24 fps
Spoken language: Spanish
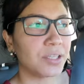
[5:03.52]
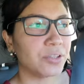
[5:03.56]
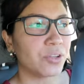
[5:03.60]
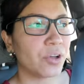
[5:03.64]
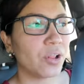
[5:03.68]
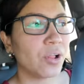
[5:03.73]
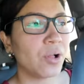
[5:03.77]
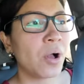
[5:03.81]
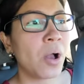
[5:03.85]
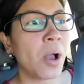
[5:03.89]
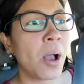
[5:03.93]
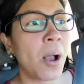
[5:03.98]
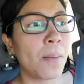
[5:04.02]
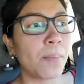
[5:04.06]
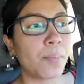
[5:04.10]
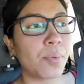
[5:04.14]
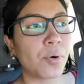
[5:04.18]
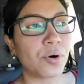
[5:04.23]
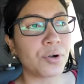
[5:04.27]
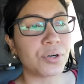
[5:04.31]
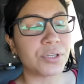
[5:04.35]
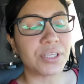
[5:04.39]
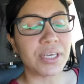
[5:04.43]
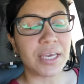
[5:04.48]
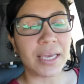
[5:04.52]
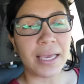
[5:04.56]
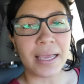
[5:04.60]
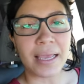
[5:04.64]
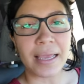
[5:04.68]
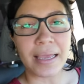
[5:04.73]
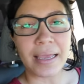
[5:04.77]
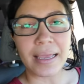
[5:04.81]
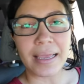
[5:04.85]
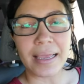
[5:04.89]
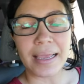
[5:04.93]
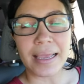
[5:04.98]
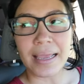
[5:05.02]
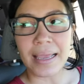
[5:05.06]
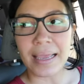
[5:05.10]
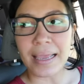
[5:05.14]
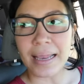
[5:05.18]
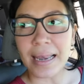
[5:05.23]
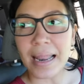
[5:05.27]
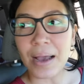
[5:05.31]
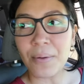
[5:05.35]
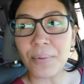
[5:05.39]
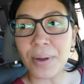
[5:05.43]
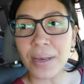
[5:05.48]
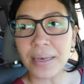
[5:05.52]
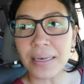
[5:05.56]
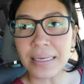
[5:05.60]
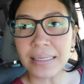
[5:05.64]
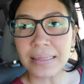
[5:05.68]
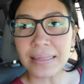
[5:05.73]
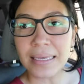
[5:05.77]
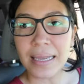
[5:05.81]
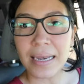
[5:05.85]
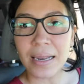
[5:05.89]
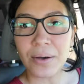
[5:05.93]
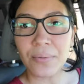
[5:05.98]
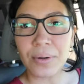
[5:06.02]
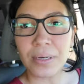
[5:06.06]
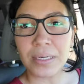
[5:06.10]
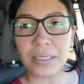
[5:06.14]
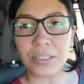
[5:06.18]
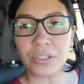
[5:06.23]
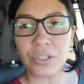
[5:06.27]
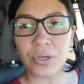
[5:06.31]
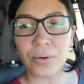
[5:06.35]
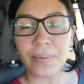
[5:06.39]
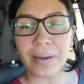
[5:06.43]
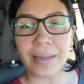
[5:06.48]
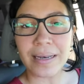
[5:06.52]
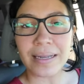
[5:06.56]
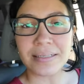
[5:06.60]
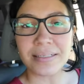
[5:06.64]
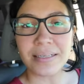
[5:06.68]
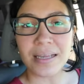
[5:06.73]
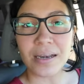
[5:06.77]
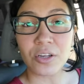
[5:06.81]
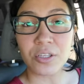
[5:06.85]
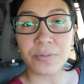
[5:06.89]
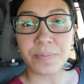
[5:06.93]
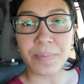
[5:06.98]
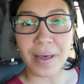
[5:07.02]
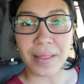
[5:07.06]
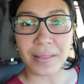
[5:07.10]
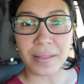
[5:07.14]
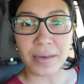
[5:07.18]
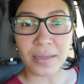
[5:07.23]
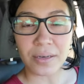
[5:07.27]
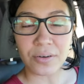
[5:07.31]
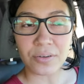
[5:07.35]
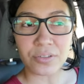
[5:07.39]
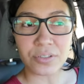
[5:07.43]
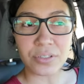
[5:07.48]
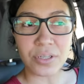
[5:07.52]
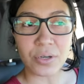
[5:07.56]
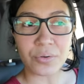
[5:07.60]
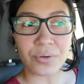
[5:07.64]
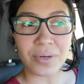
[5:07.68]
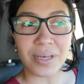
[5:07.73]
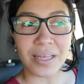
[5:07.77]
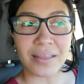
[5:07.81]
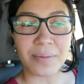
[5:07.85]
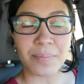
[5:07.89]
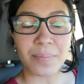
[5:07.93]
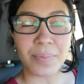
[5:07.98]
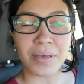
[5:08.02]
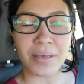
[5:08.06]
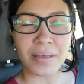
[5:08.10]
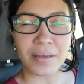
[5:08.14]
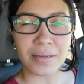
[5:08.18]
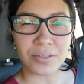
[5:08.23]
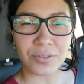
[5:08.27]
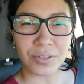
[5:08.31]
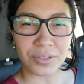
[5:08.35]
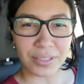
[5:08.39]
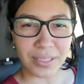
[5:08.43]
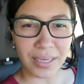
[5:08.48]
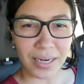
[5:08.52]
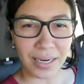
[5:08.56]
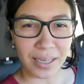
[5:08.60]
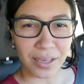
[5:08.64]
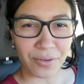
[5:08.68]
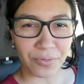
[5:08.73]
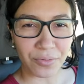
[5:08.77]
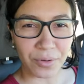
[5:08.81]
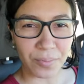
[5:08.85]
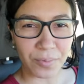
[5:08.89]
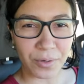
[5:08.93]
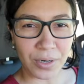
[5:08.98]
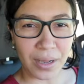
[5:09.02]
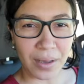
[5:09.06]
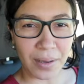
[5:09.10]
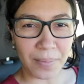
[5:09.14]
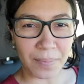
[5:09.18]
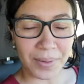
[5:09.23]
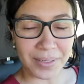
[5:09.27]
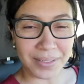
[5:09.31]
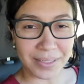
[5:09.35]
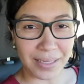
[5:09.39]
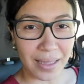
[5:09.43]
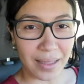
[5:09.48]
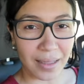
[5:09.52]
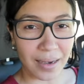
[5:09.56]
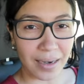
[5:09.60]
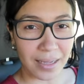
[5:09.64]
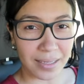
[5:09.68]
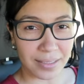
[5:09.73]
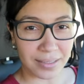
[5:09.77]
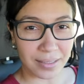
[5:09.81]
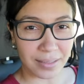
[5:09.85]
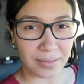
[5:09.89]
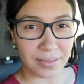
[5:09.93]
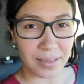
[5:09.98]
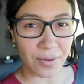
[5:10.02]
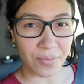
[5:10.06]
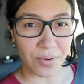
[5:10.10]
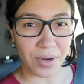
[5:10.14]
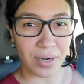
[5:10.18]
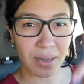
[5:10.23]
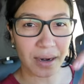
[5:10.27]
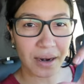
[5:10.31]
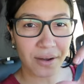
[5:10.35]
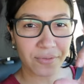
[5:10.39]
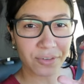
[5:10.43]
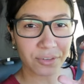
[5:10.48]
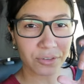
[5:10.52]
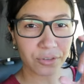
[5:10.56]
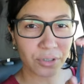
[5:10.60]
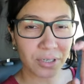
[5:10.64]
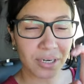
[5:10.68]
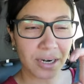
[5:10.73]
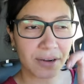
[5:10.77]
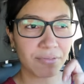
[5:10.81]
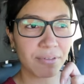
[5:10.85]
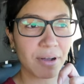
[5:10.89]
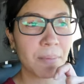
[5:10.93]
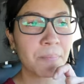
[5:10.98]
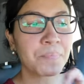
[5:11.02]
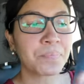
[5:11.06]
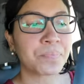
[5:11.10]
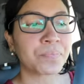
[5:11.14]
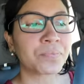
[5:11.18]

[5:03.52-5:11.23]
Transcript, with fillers: todo porque eh, la abuelita y el abuelito van a ser los padrinos de una despedida de soltera que fuimos la vez pasada de Leslie. ¿Se acuerdan la fotógrafa?